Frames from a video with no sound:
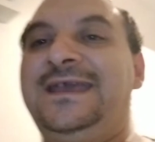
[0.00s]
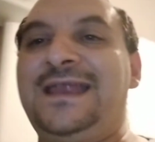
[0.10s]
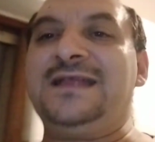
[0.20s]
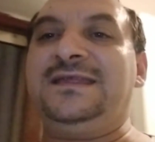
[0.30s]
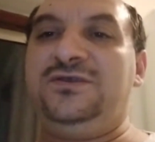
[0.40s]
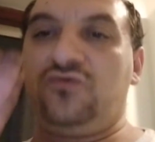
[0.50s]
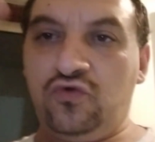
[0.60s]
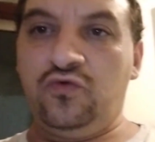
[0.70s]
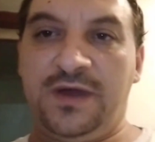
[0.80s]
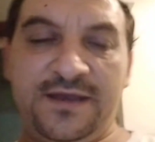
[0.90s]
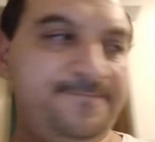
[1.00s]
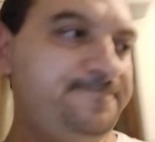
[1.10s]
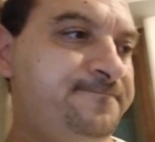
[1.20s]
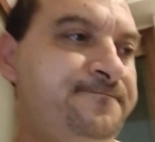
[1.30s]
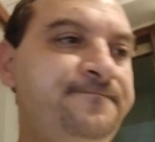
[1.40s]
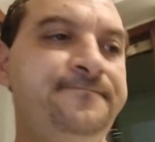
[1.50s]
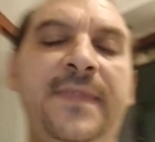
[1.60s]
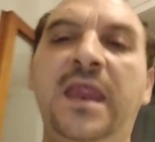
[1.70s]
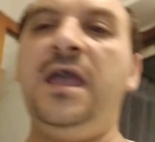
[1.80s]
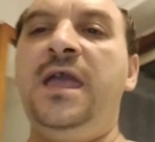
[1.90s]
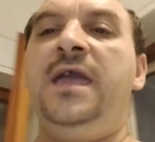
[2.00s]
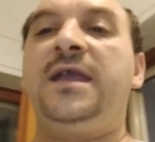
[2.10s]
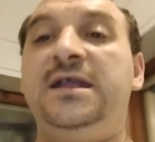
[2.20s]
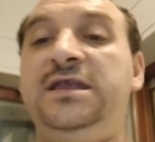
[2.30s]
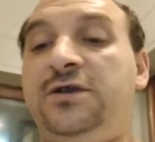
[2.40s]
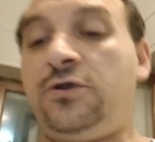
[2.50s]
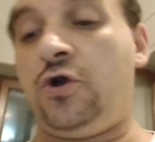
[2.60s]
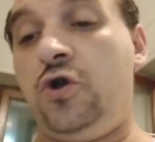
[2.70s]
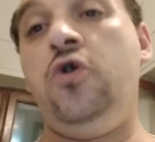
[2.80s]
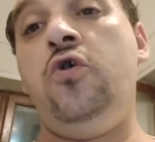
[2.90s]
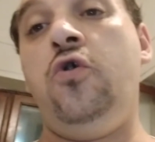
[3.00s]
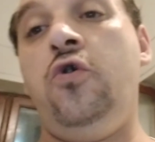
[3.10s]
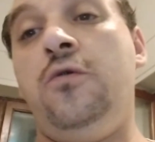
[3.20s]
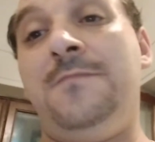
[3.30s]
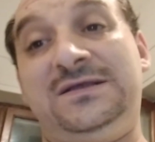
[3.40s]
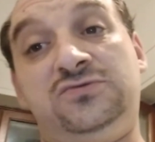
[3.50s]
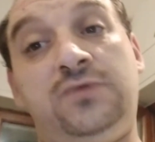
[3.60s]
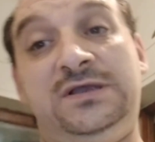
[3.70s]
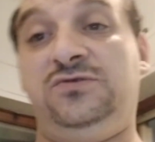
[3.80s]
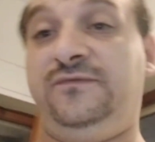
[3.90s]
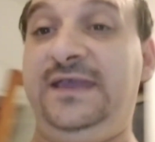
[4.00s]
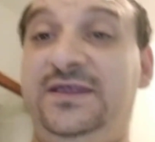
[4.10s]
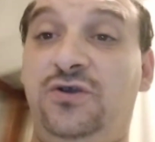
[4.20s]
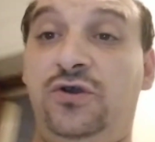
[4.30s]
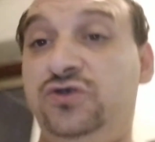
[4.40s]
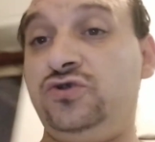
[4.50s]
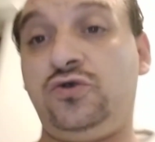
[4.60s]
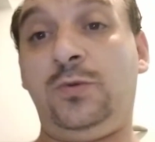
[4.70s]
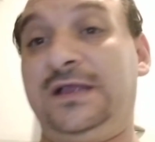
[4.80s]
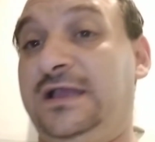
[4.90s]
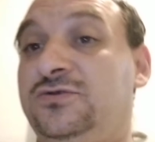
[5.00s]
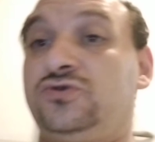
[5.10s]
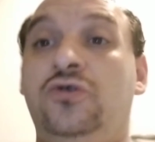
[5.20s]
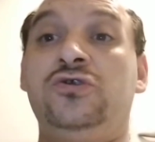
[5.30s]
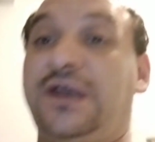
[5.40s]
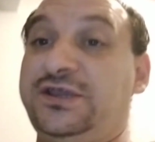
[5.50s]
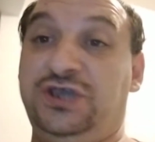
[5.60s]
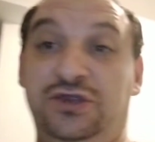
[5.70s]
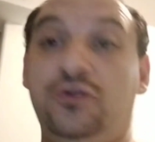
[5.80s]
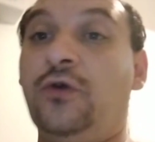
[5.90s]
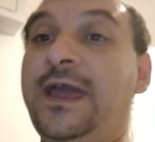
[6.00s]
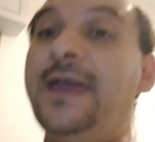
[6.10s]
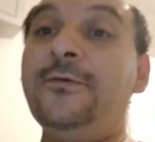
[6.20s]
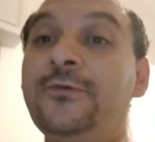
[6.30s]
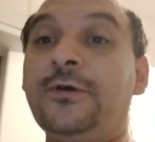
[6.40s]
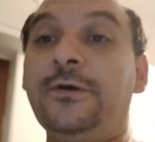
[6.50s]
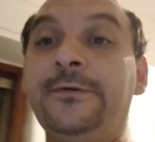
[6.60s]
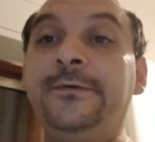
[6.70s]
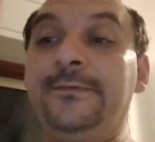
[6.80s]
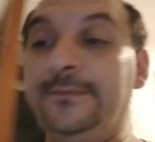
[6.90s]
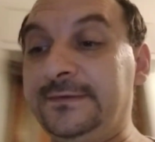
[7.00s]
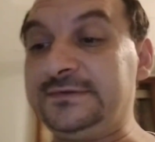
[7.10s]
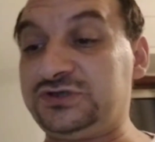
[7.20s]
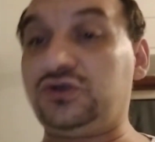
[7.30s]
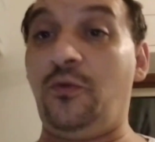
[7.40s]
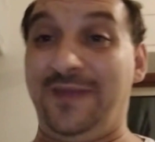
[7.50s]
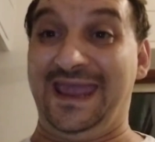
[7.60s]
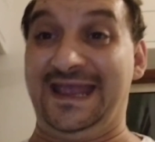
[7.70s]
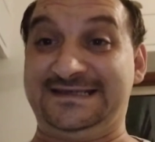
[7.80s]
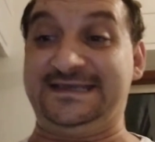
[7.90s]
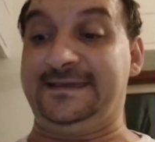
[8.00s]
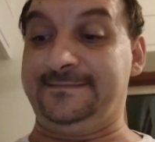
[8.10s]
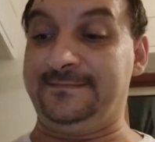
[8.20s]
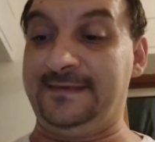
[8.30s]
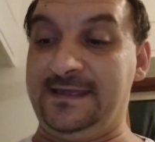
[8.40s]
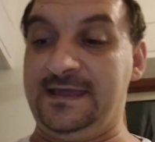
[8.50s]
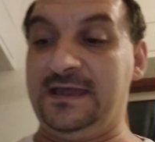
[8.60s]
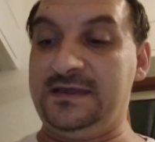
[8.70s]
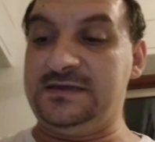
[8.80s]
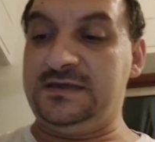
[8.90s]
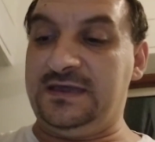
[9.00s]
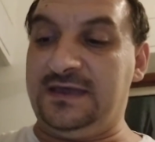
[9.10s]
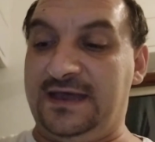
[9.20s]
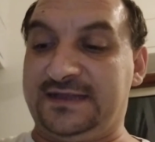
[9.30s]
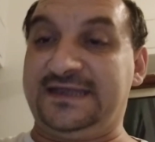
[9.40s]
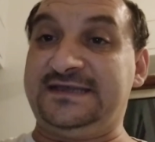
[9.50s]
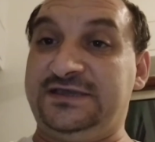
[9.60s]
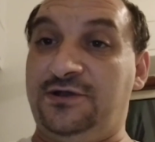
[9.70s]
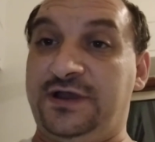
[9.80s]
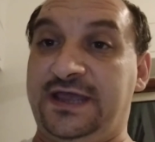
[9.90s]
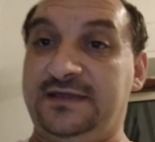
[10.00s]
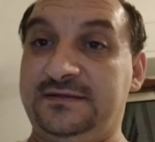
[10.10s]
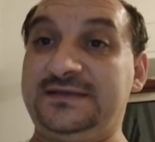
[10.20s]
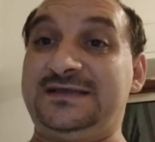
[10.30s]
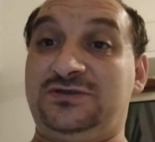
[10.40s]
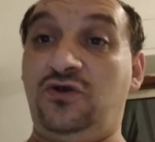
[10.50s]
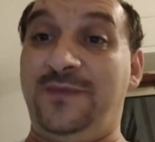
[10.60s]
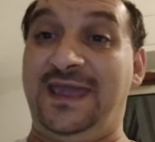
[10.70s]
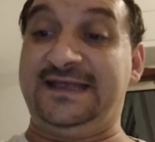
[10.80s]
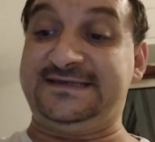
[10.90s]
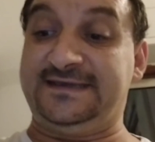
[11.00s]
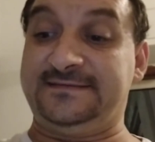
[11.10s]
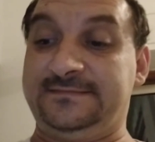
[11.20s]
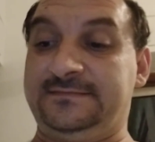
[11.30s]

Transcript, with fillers: grandi youtuber, che dicono, eh, ma su questo video io ci ho guadagnato solo 300 euro sto mese. Attenzione, sto mese.